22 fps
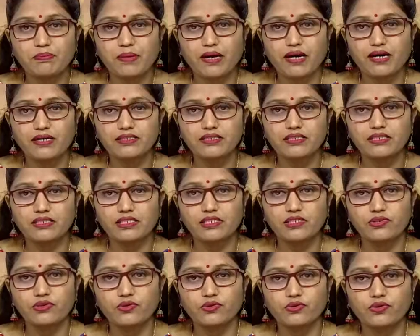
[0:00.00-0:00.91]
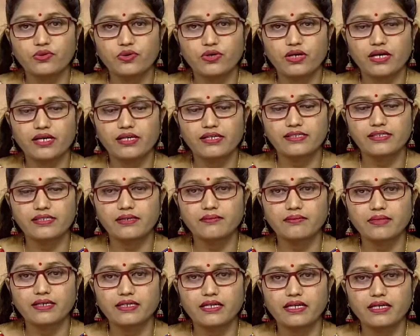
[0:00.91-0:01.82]
पांच चीज़ों को हर
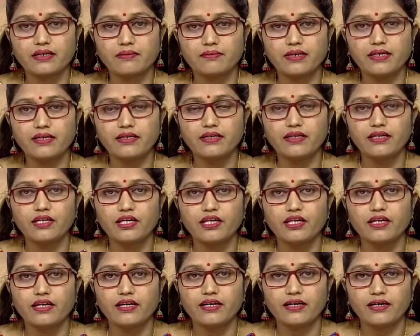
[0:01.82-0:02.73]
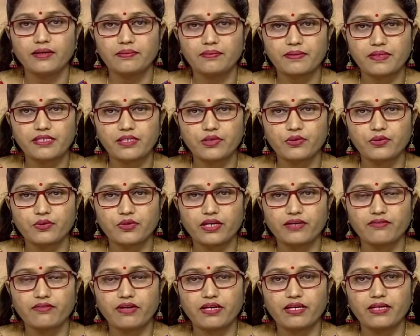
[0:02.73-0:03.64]
समय घर में प्रसव
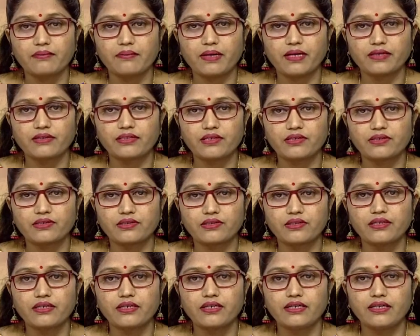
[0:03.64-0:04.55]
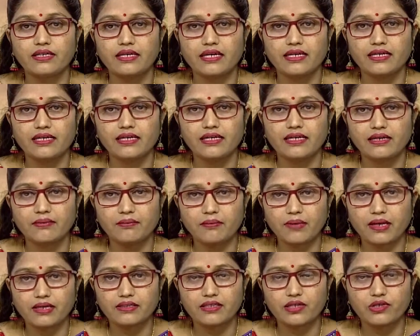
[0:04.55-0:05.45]
होने वाले माता
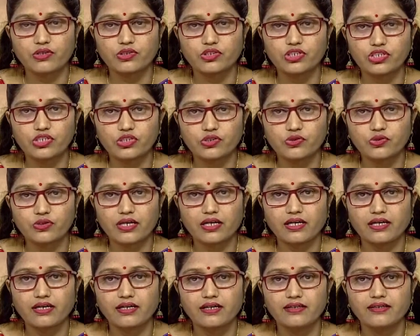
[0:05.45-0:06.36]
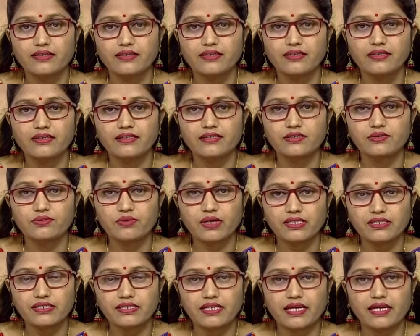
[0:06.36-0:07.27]
माता और शिशु का
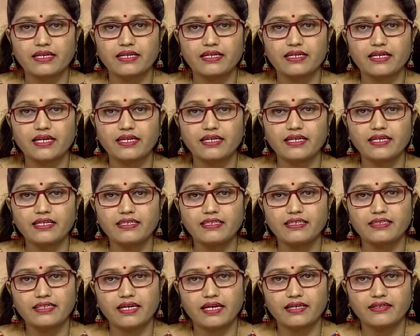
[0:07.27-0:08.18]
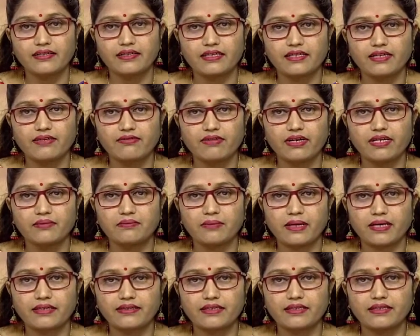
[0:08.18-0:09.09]
स्वस्थ रहने के लिए ये ध्यान रखने वाली
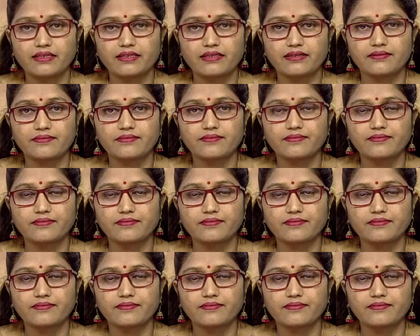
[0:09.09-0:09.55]
बातें हैं